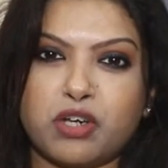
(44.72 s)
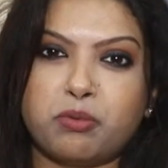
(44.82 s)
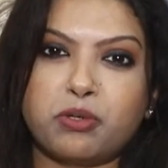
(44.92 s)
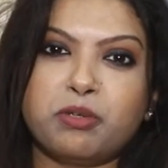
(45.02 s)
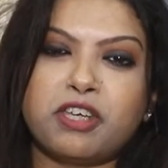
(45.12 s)

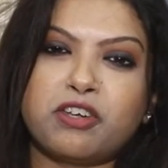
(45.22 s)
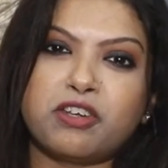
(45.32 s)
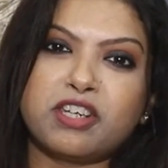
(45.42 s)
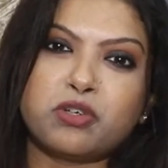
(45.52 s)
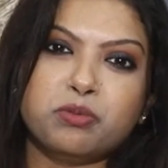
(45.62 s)

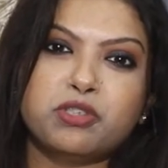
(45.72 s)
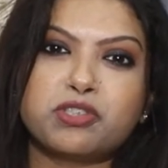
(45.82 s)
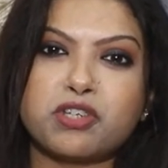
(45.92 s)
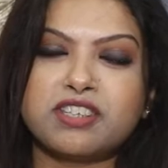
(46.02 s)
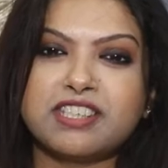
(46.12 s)
নবরবিকিরণের রবীন্দ্র
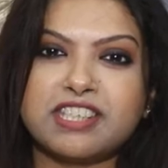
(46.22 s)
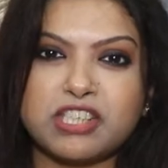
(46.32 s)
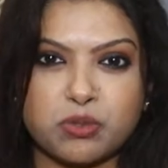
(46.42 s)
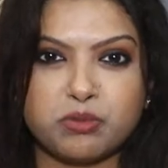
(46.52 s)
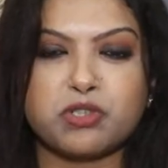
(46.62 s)
জয়ন্তীতে
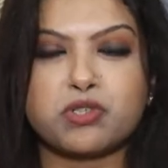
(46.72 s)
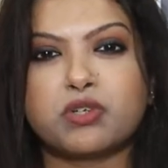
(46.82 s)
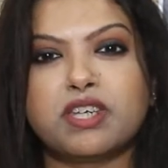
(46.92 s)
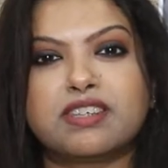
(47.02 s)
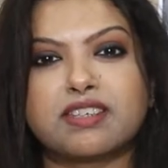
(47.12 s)
যে
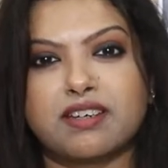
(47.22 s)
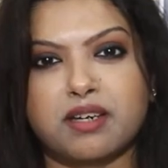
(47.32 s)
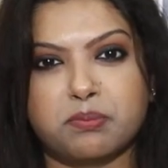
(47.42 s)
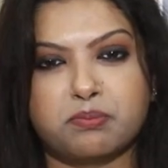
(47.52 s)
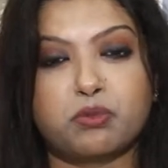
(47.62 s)
রবীন্দ্রসঙ্গীত
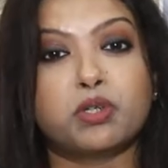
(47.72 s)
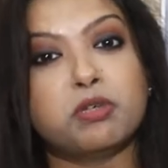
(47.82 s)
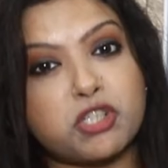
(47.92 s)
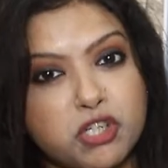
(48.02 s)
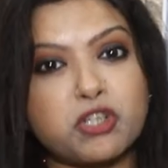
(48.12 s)

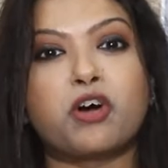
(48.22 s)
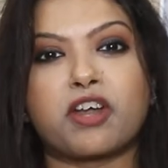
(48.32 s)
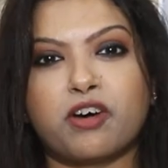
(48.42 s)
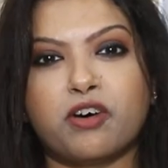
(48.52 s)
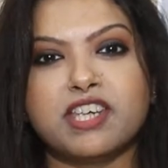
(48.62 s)
পরিবেশন
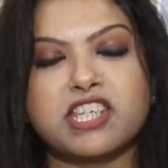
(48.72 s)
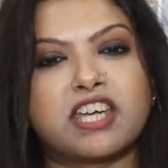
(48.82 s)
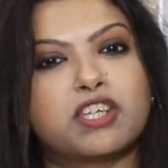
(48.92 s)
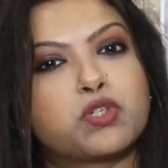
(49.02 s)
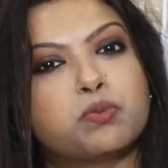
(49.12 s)
করা হয়
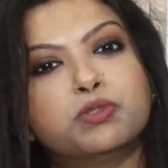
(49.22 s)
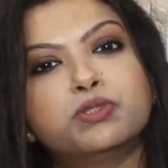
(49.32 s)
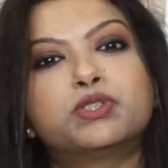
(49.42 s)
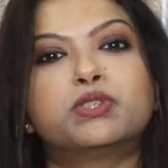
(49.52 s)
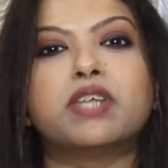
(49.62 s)
সেখানে
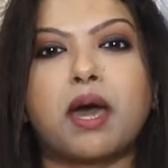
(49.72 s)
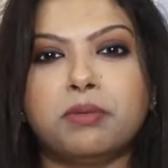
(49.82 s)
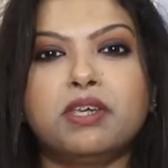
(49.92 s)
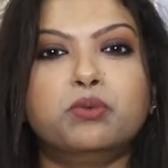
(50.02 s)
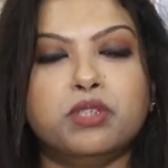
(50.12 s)
সমস্ত
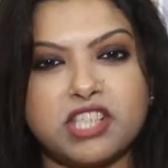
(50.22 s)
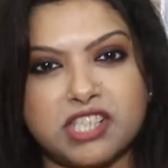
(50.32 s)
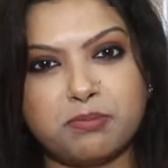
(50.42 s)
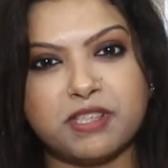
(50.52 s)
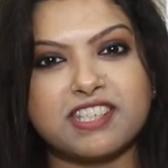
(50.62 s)
নামী গুণী
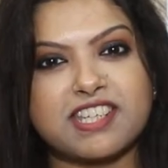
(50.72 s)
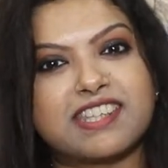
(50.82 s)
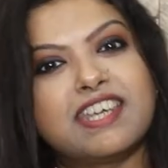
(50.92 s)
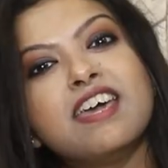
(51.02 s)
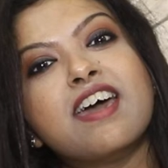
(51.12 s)
শিল্পীদের
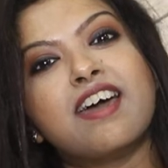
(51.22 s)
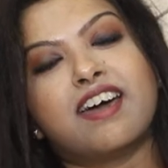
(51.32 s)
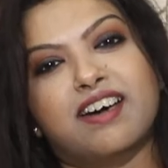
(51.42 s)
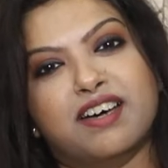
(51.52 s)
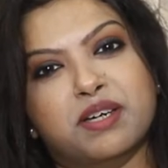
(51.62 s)
সাথে
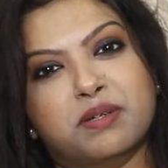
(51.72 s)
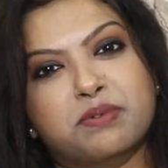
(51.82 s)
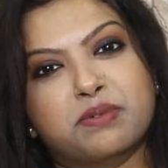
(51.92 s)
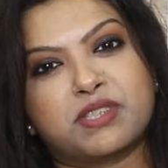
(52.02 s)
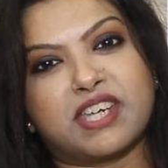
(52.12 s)

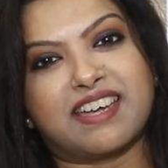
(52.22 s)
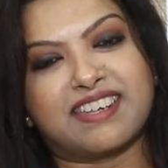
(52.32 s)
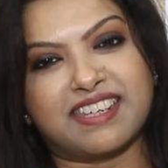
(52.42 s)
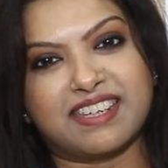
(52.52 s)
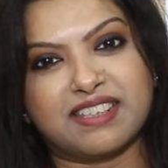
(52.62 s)

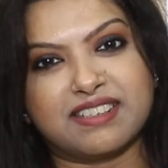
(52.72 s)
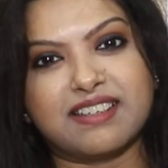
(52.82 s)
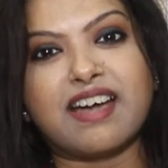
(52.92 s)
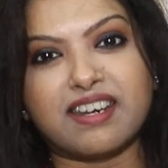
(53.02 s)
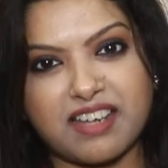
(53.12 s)
সেখানে
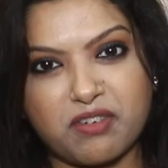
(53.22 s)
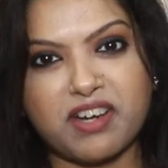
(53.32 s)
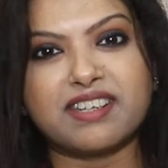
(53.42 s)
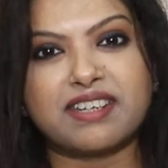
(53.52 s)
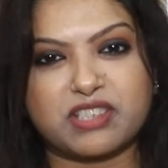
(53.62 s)
গান
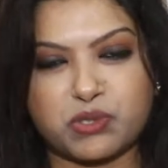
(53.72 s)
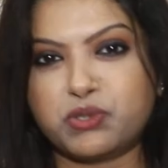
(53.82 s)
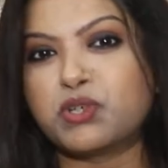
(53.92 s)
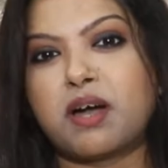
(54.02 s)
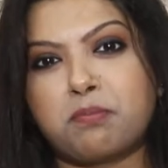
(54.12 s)
গাওয়ার
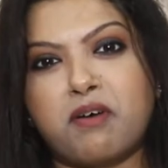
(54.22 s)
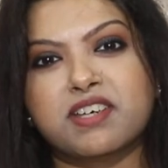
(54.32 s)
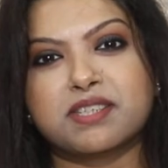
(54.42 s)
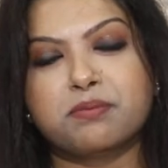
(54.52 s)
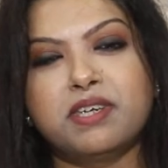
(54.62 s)
সুযোগ
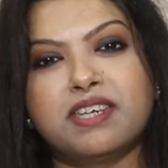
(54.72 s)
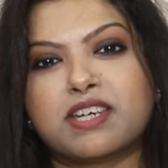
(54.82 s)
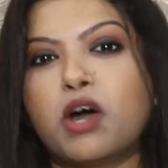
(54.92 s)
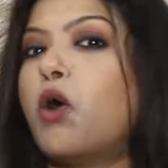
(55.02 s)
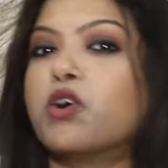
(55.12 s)
পাওয়া যাবে
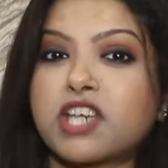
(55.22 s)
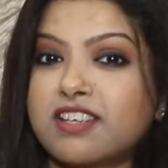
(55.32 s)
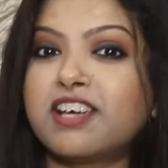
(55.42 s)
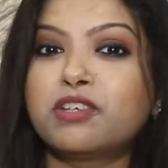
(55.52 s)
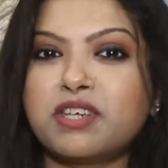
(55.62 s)
এটা
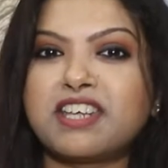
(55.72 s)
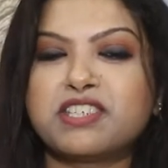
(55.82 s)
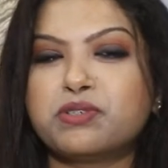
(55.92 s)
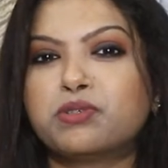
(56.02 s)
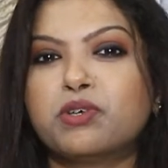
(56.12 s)
অসাধারণ
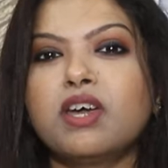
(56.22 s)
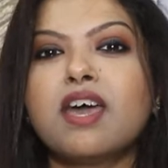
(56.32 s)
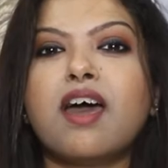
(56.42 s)
একটি উদ্যোগ